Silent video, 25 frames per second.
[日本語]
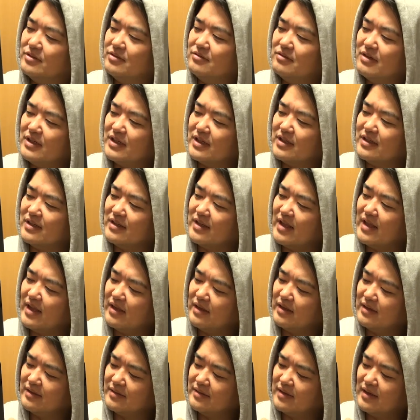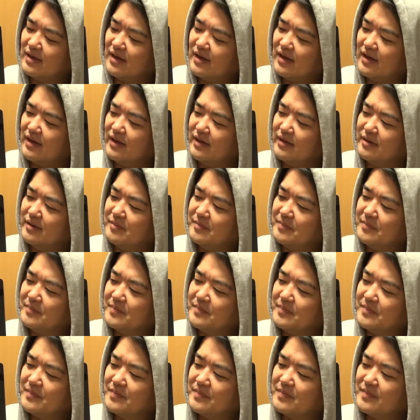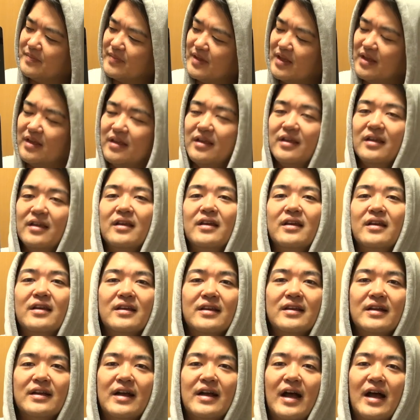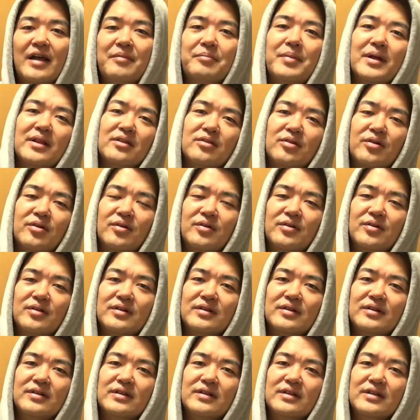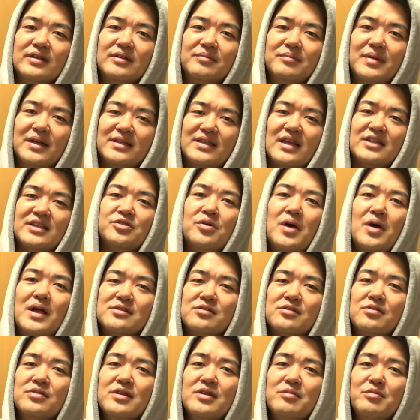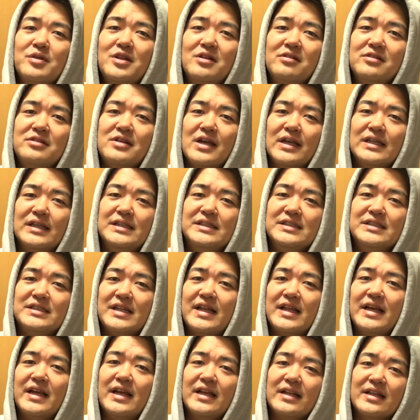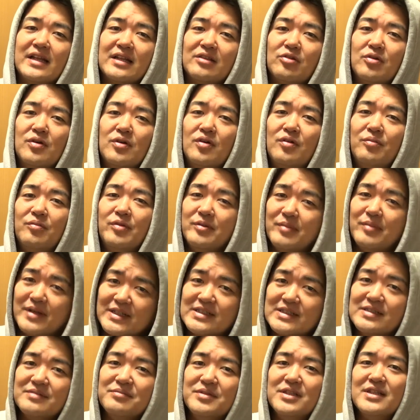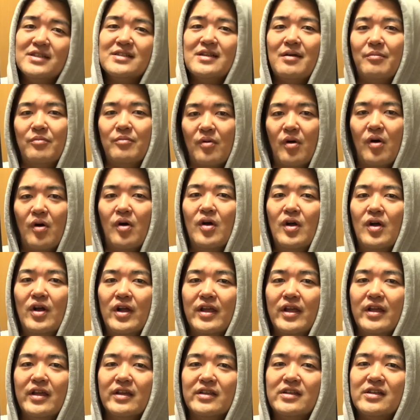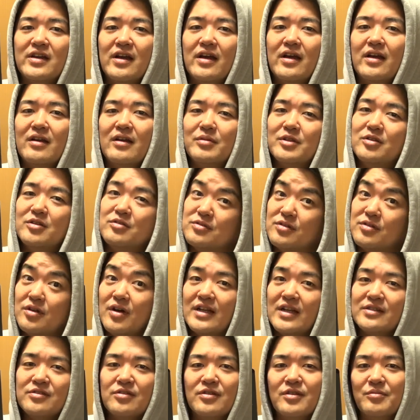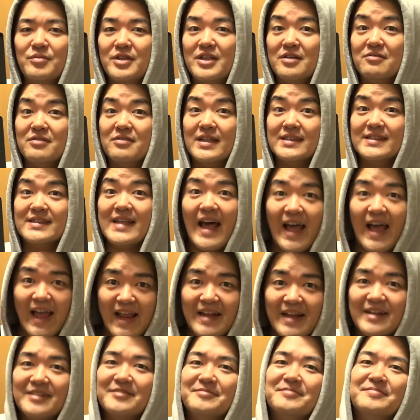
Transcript: というわけでね、はい。えー、iPad。まあ、多少遊んでみるにはいいんじゃないかなと思います。皆さんも、えー、機会あればどうぞ遊んでみてください。